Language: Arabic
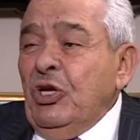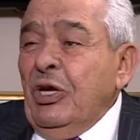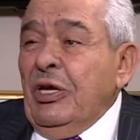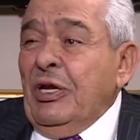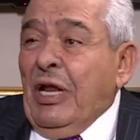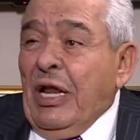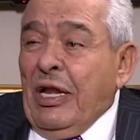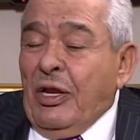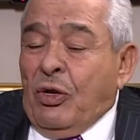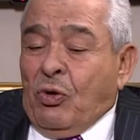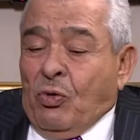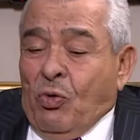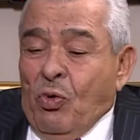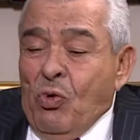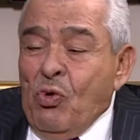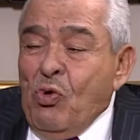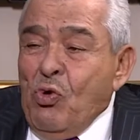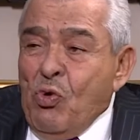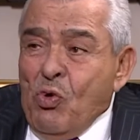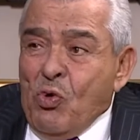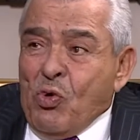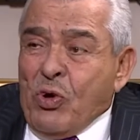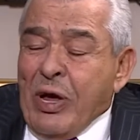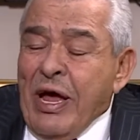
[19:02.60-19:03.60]

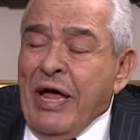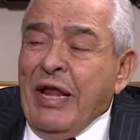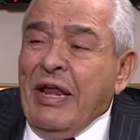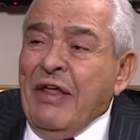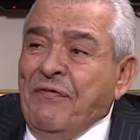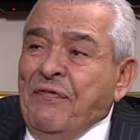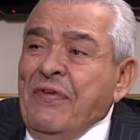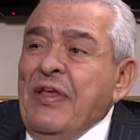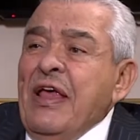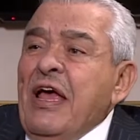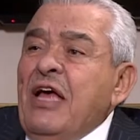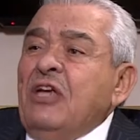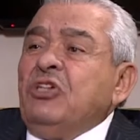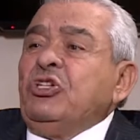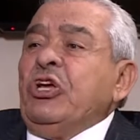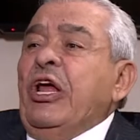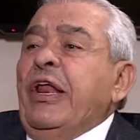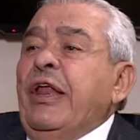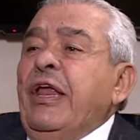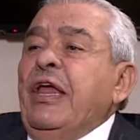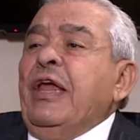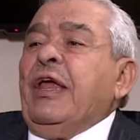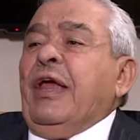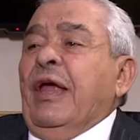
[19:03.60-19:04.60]
الكل كان فيها
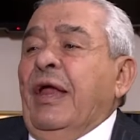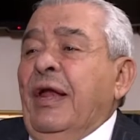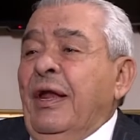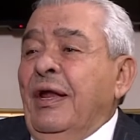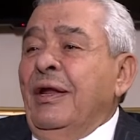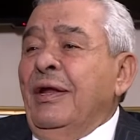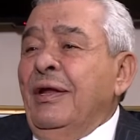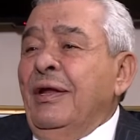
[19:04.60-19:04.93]
شريكا